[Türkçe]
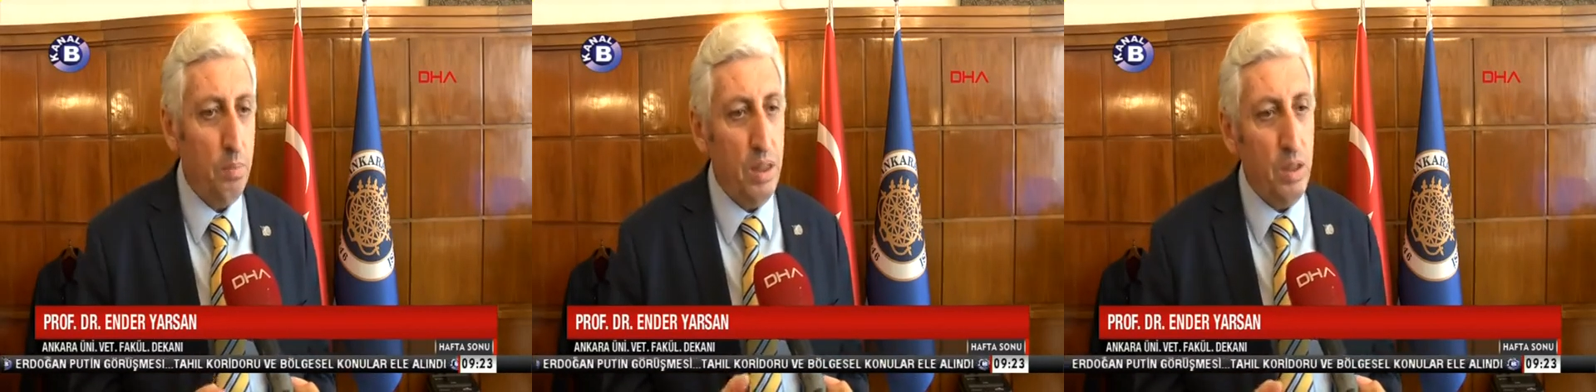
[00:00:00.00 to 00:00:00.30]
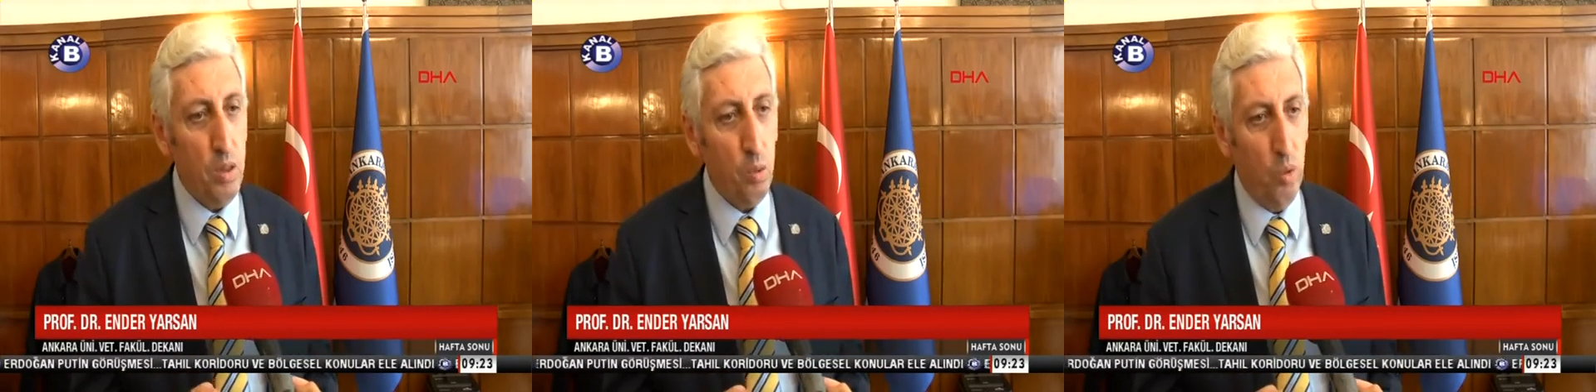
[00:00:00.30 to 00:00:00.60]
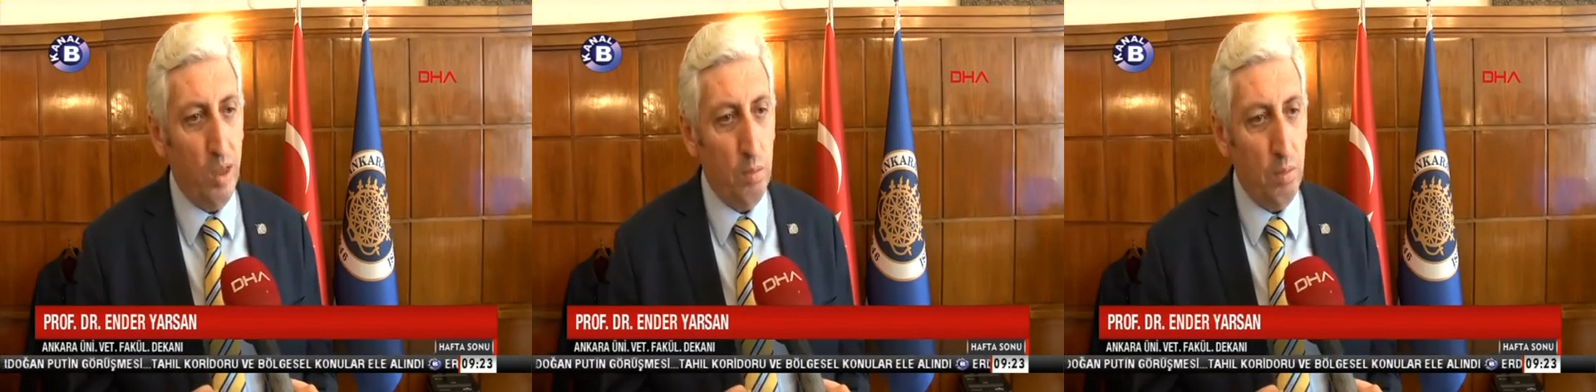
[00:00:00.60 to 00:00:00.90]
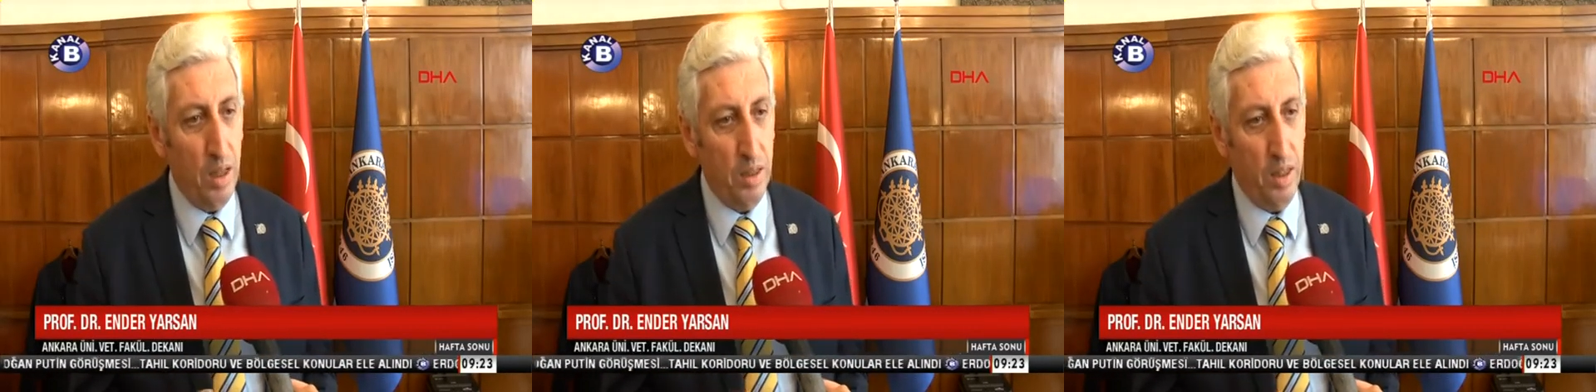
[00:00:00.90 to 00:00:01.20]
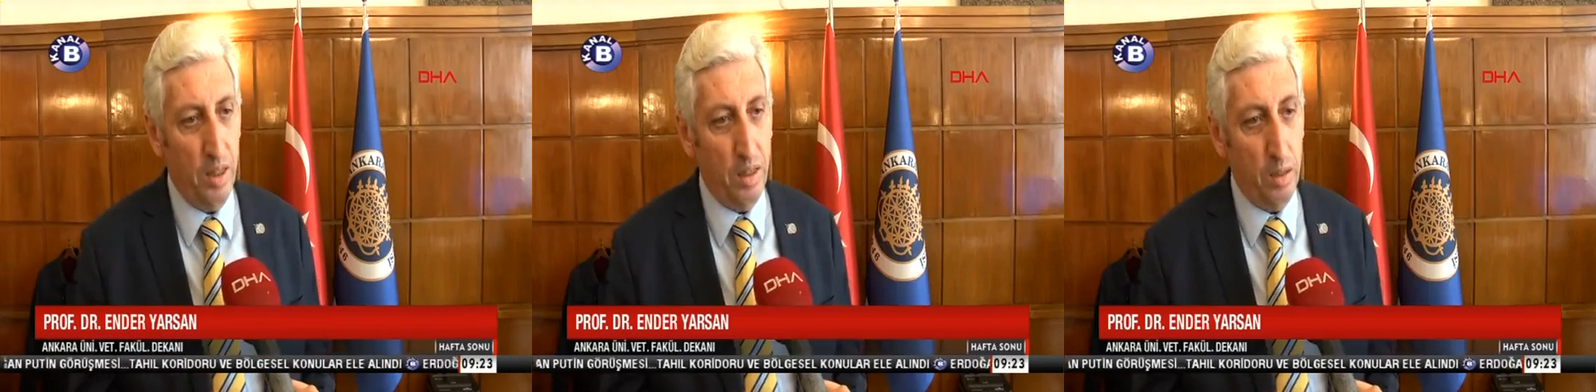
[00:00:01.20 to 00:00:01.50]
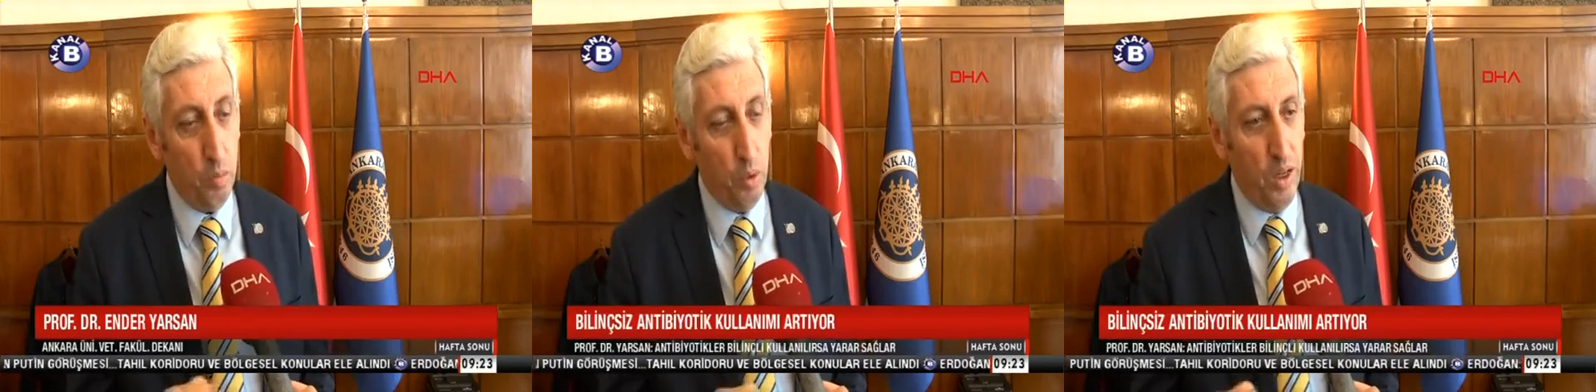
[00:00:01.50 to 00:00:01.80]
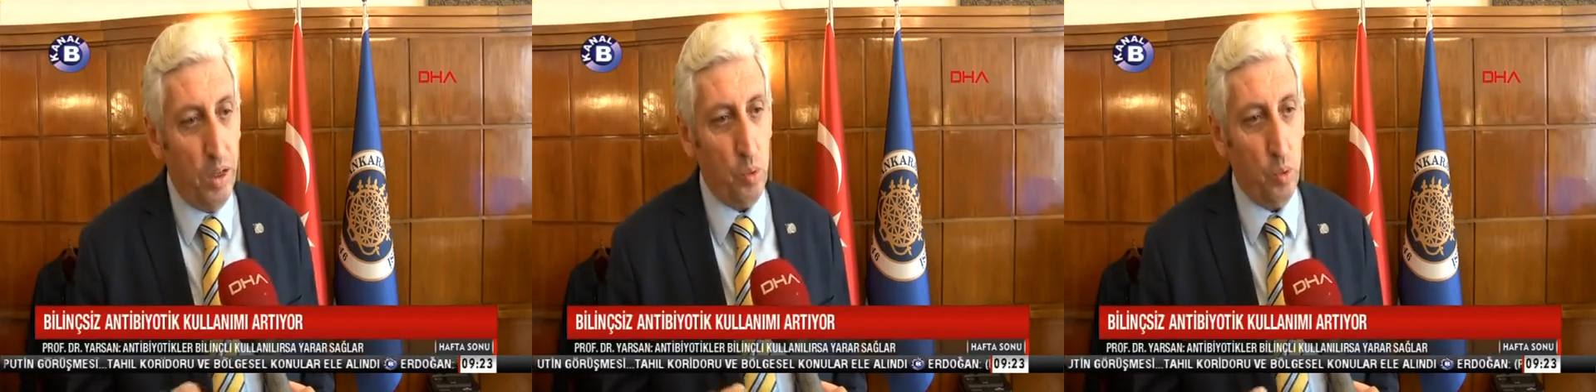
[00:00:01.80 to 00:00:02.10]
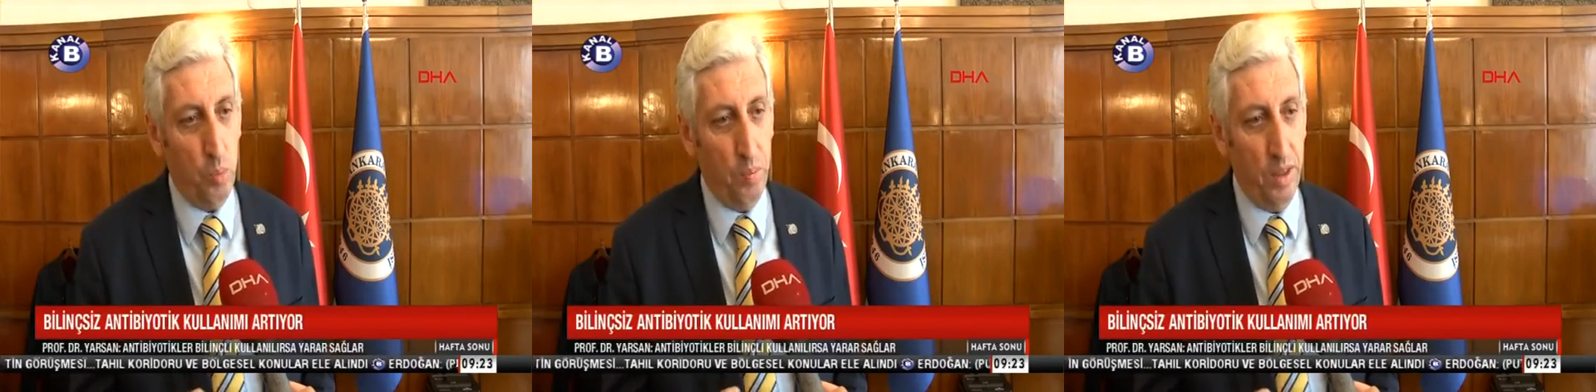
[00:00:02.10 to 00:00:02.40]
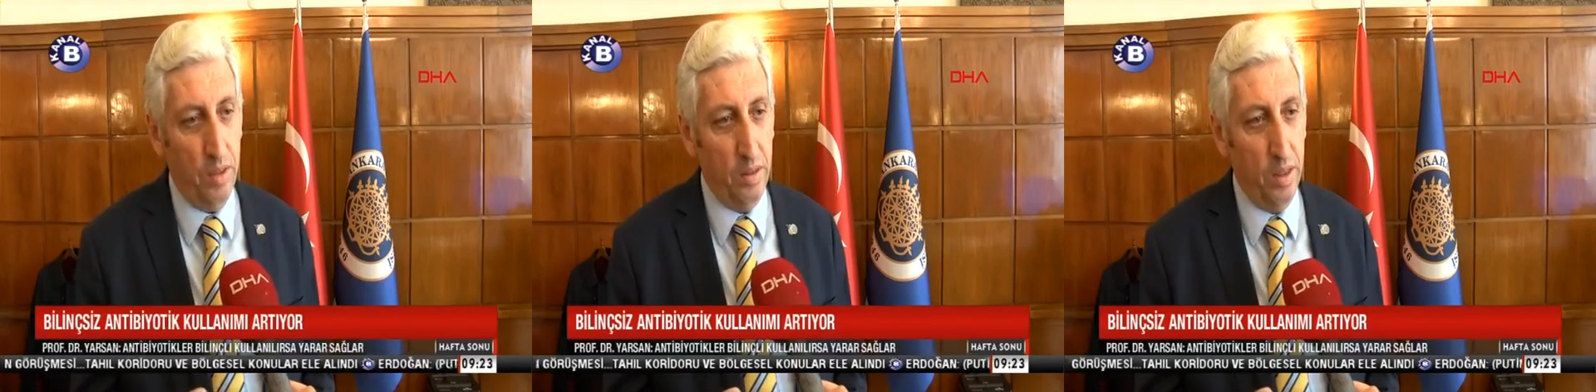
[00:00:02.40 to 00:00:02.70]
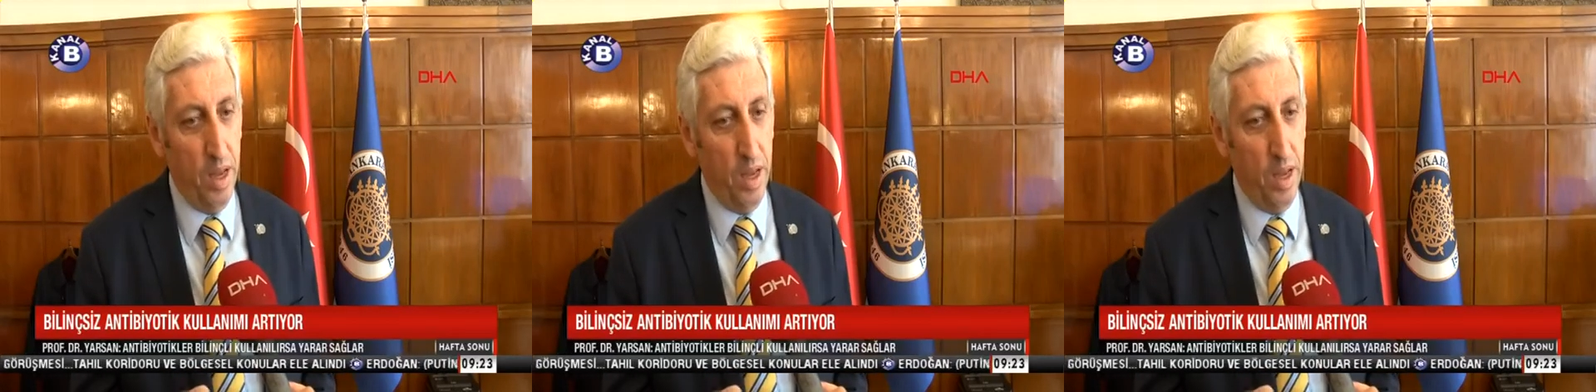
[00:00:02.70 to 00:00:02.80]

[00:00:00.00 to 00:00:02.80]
bilinçli kullanılmaları gerekir bu ilaç gruplarının.